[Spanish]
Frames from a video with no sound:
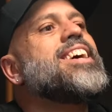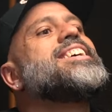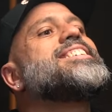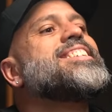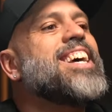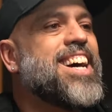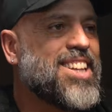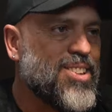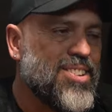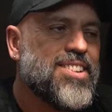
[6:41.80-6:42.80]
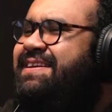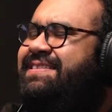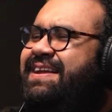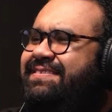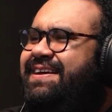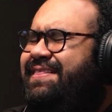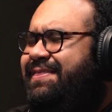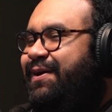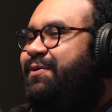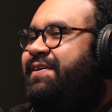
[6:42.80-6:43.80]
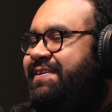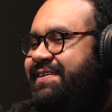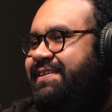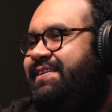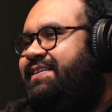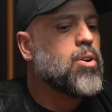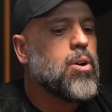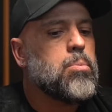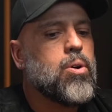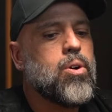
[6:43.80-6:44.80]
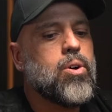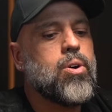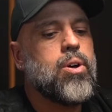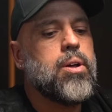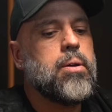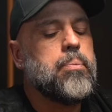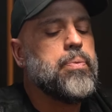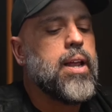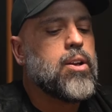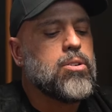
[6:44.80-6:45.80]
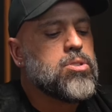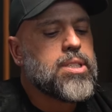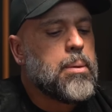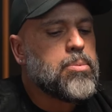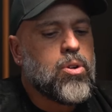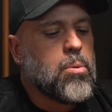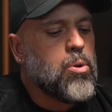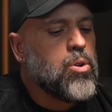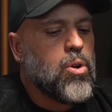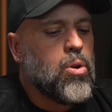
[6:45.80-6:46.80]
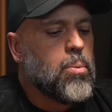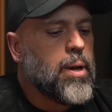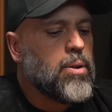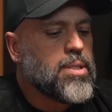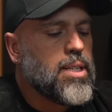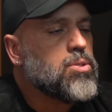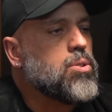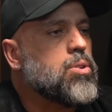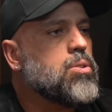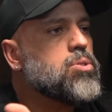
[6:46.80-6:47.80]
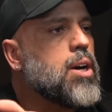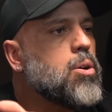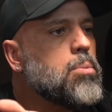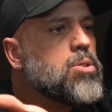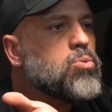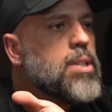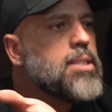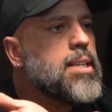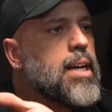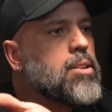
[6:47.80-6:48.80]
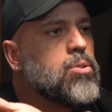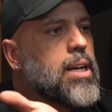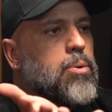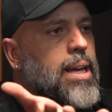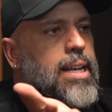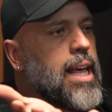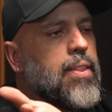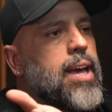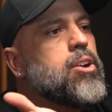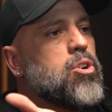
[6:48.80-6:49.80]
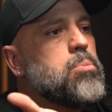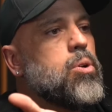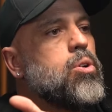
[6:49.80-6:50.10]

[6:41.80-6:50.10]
en el video. Exacto. Está interesante. Es, como, como el concepto como yo lo veo es esto, ¿no? O sea, cómo es un desierto que no hay nada y cómo